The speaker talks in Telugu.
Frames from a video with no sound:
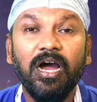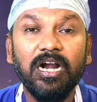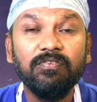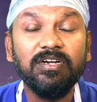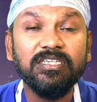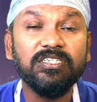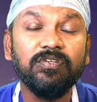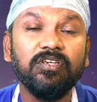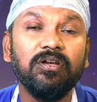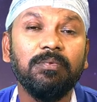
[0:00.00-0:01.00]
అటువంటి
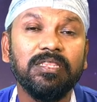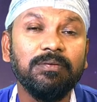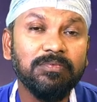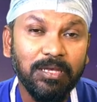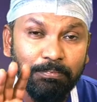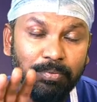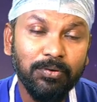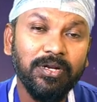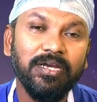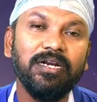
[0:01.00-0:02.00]
సిచ్యువేషన్లో మాత్రం
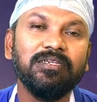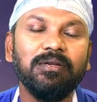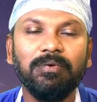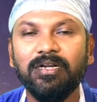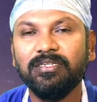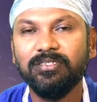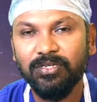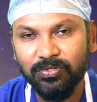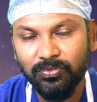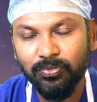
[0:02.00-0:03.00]
తప్పకుండా హెయిర్ ట్రాన్స్ప్లాంటేషన్
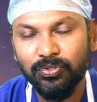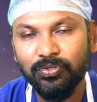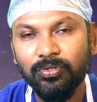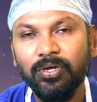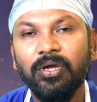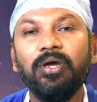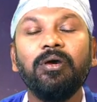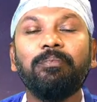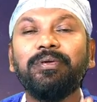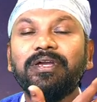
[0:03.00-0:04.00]
చేసుకోవచ్చు
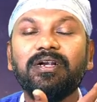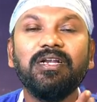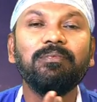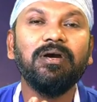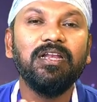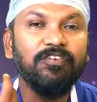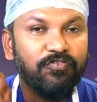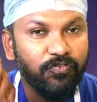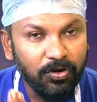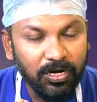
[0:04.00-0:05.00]
బియర్డ్ని మళ్ళీ
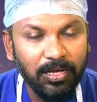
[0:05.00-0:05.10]
ఫుల్గా